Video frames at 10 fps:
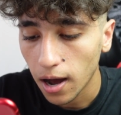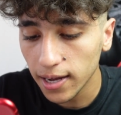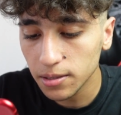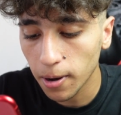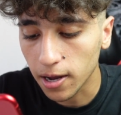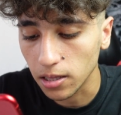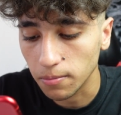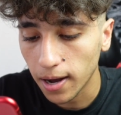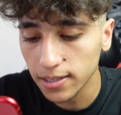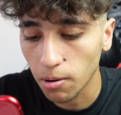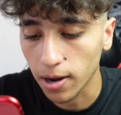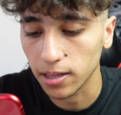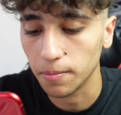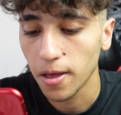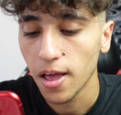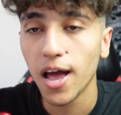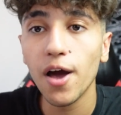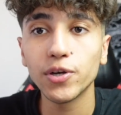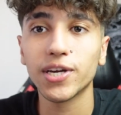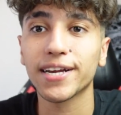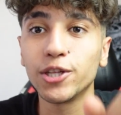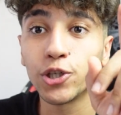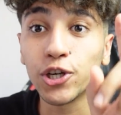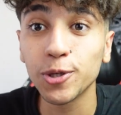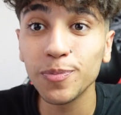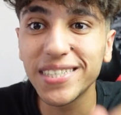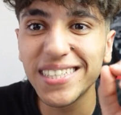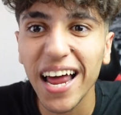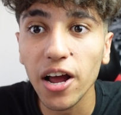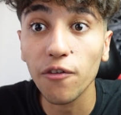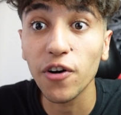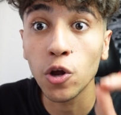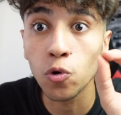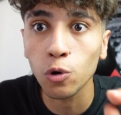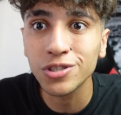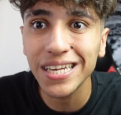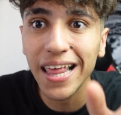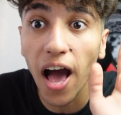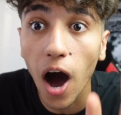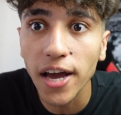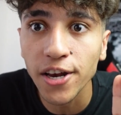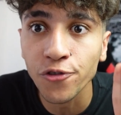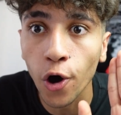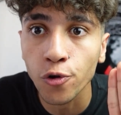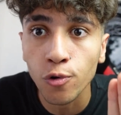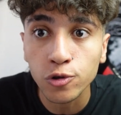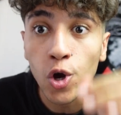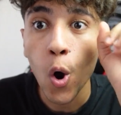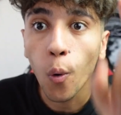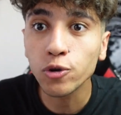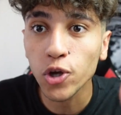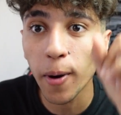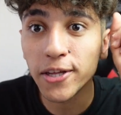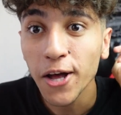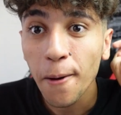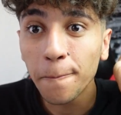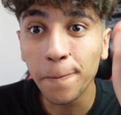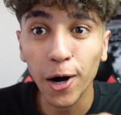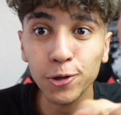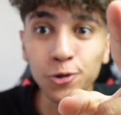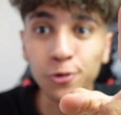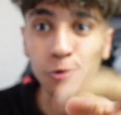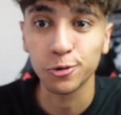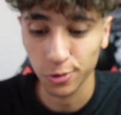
Hadi bakalım, hadi bakalım. Evet arkadaşlar şimdi siren kafayla Godzilla'yı aynı anda arıyoruz. O zaman başlıyoruz.